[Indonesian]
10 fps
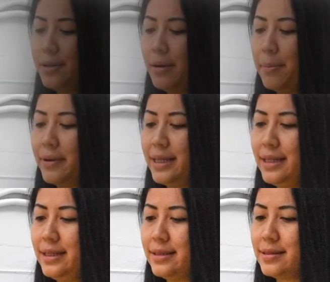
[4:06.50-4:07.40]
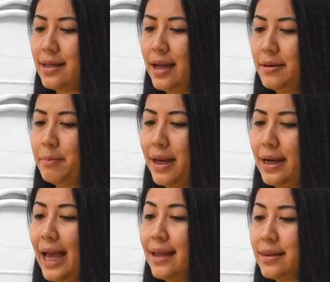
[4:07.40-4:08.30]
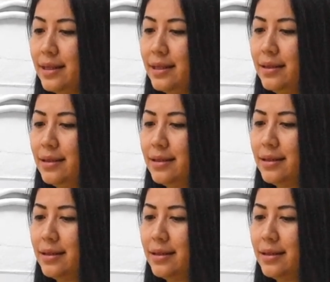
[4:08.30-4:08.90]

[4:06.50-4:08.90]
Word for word: Upper East Side Manhattan